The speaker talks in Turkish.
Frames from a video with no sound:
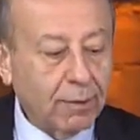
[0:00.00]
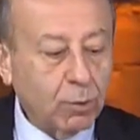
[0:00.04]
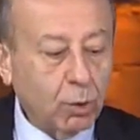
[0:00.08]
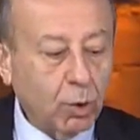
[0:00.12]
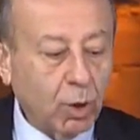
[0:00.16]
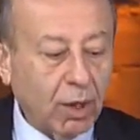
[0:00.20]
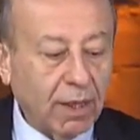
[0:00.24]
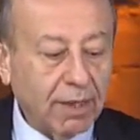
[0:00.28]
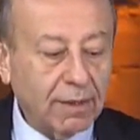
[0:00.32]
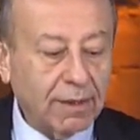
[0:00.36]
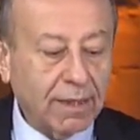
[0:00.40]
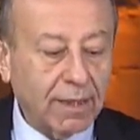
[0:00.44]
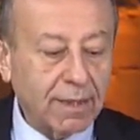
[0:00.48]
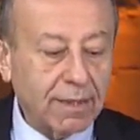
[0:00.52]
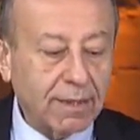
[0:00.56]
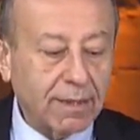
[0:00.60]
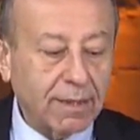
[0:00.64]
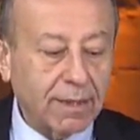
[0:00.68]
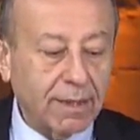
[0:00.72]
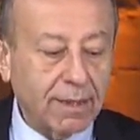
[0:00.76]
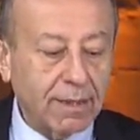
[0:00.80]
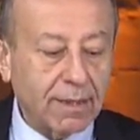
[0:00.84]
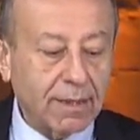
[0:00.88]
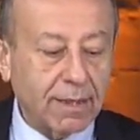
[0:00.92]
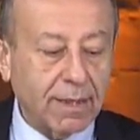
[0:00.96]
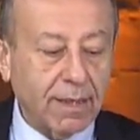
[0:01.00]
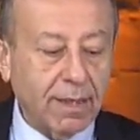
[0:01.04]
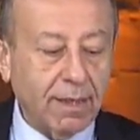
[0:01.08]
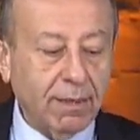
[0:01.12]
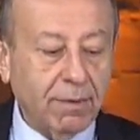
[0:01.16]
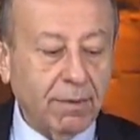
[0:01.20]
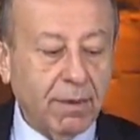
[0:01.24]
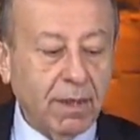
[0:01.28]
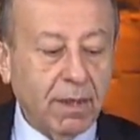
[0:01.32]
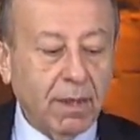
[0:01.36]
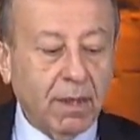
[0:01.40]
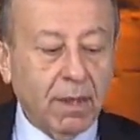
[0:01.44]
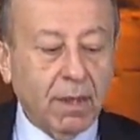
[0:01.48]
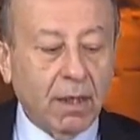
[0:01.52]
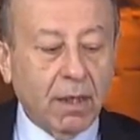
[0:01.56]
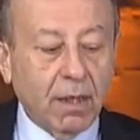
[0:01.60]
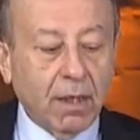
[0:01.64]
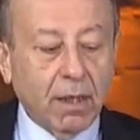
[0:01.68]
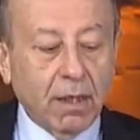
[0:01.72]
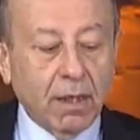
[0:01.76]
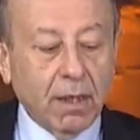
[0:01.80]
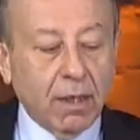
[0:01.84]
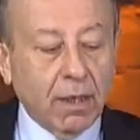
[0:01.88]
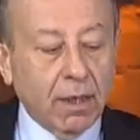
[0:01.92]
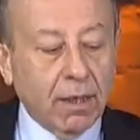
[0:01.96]
Doğalgazda ise
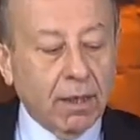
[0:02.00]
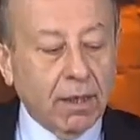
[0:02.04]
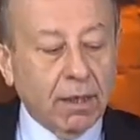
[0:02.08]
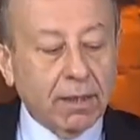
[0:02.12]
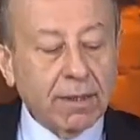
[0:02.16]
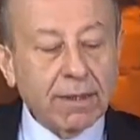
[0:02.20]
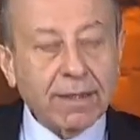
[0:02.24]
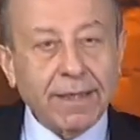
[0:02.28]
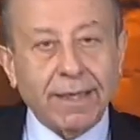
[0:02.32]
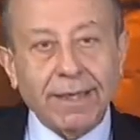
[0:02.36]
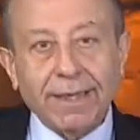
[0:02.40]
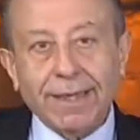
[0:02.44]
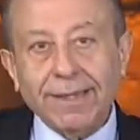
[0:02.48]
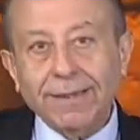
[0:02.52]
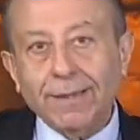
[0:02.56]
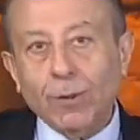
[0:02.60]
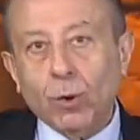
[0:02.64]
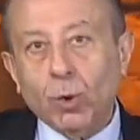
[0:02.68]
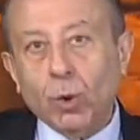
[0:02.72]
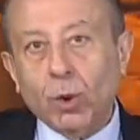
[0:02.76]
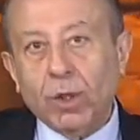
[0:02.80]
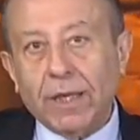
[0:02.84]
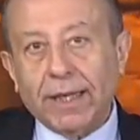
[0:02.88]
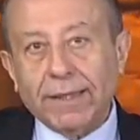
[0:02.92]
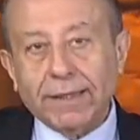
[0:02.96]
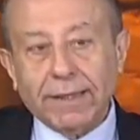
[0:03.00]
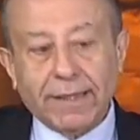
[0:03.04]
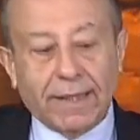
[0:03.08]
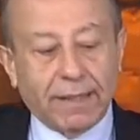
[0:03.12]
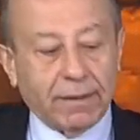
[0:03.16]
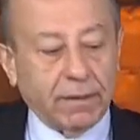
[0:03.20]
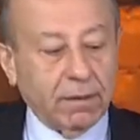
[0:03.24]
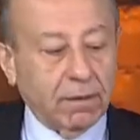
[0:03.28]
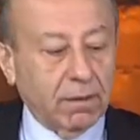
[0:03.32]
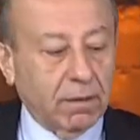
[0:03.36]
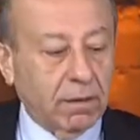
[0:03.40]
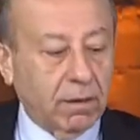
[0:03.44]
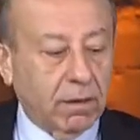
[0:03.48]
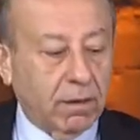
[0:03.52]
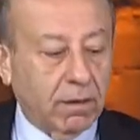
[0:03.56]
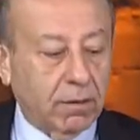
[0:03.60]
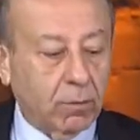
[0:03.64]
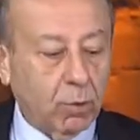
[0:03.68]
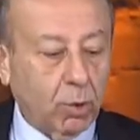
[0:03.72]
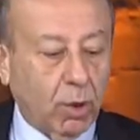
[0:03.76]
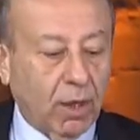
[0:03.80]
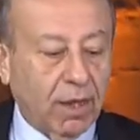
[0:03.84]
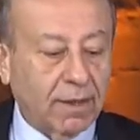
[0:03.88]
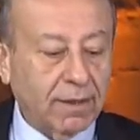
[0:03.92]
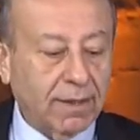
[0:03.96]
sanayide kullanılan
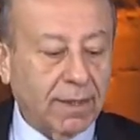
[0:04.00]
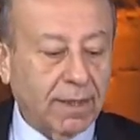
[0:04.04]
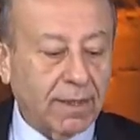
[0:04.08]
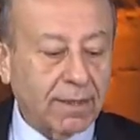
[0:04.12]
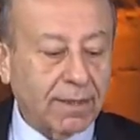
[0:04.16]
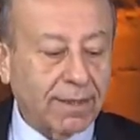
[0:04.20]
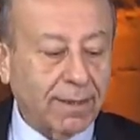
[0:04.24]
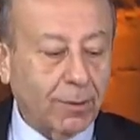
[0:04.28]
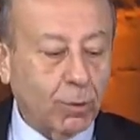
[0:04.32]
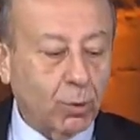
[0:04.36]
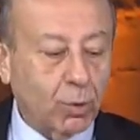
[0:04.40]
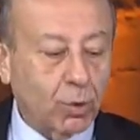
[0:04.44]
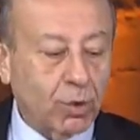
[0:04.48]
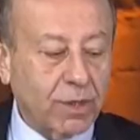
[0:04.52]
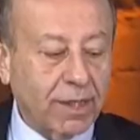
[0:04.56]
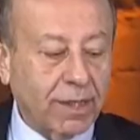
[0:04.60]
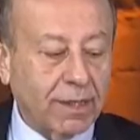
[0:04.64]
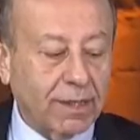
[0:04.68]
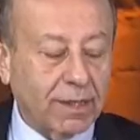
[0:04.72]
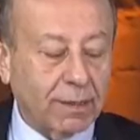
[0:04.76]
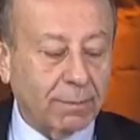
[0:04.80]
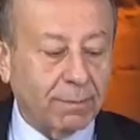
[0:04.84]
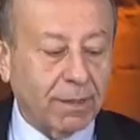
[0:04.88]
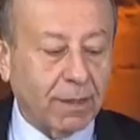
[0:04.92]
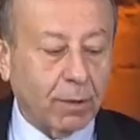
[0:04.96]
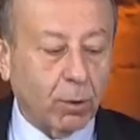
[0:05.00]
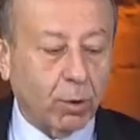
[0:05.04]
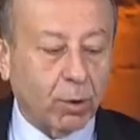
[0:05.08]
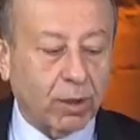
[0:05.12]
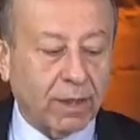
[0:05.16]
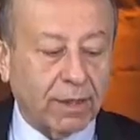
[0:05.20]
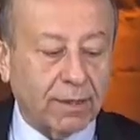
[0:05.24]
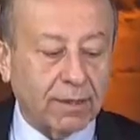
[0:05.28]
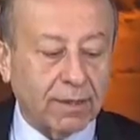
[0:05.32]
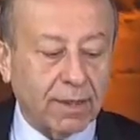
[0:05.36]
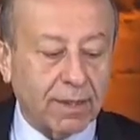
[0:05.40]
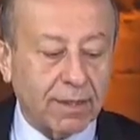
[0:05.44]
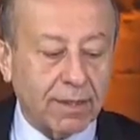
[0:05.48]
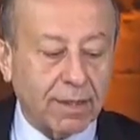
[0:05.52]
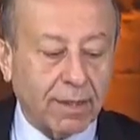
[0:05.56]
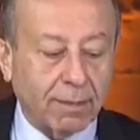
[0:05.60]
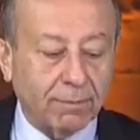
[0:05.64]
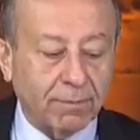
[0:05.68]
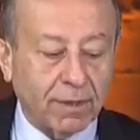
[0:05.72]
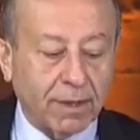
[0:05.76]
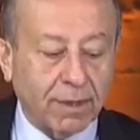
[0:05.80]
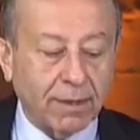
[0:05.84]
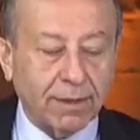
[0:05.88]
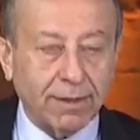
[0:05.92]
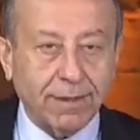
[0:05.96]
doğalgazda %20 oranında
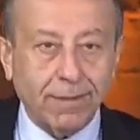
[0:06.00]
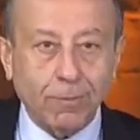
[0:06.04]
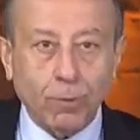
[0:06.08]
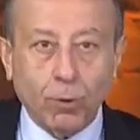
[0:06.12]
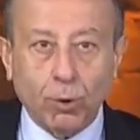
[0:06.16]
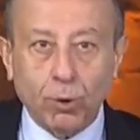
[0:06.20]
zamlandı.